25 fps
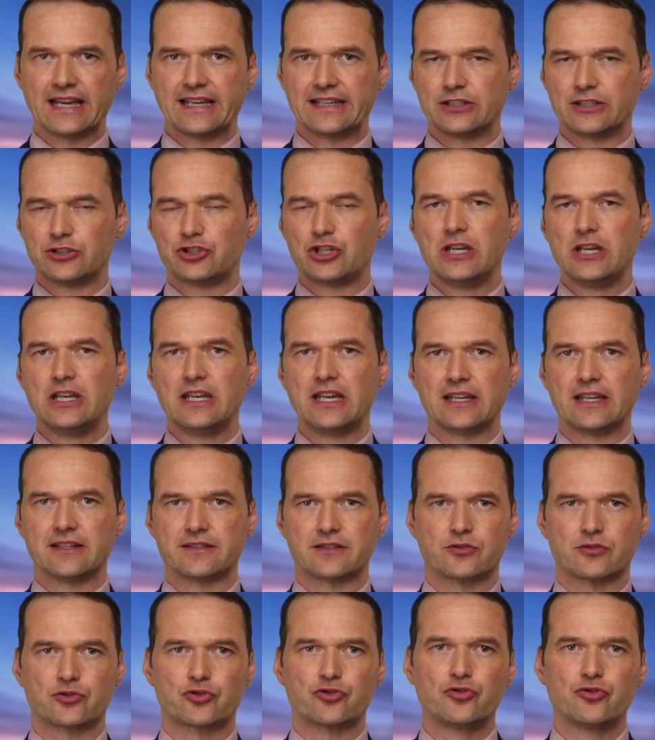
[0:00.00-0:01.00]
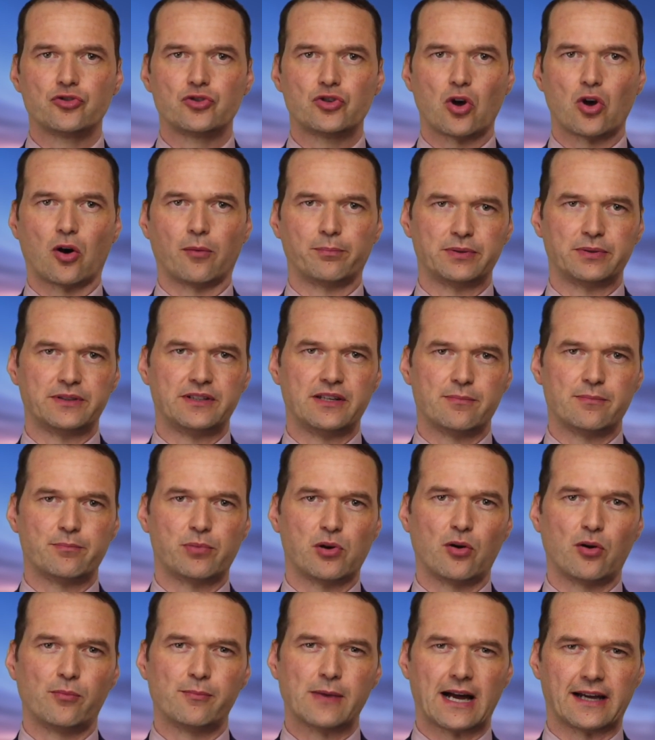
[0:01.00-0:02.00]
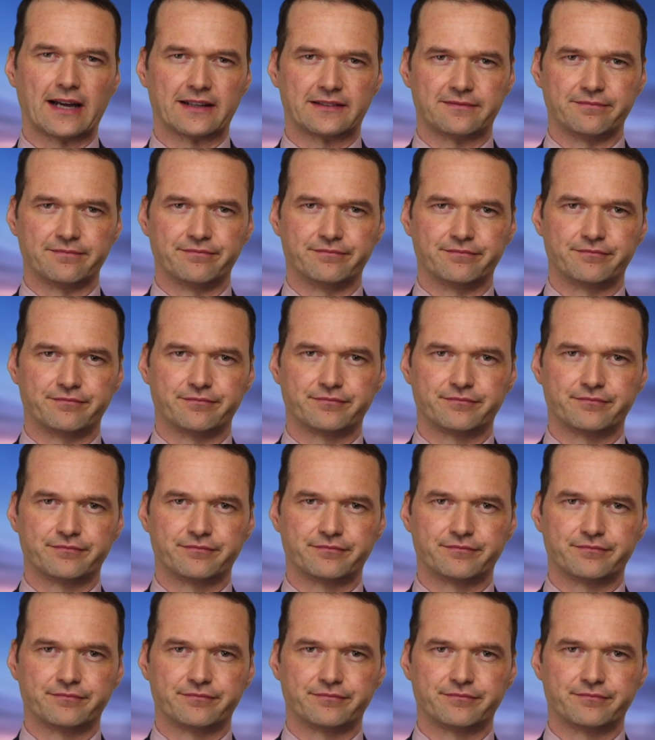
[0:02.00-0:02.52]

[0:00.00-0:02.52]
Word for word: chinesischen Top-Diplomaten.